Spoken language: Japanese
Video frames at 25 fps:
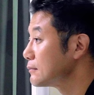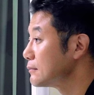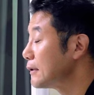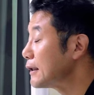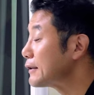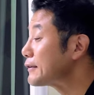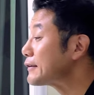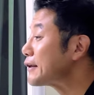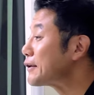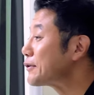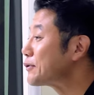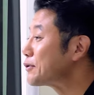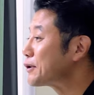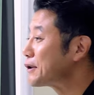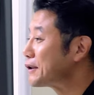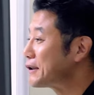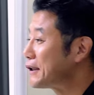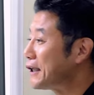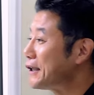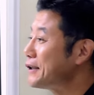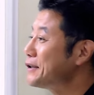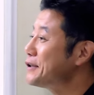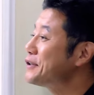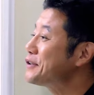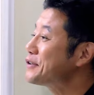まさにこれが
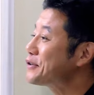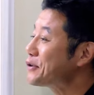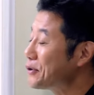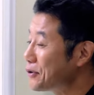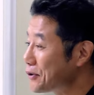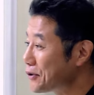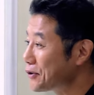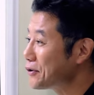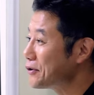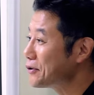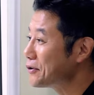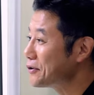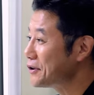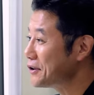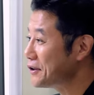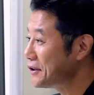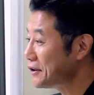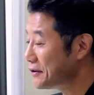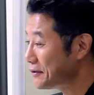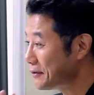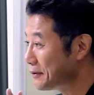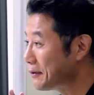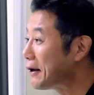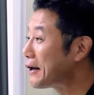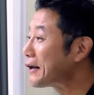第二創業
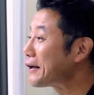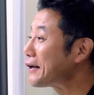なわ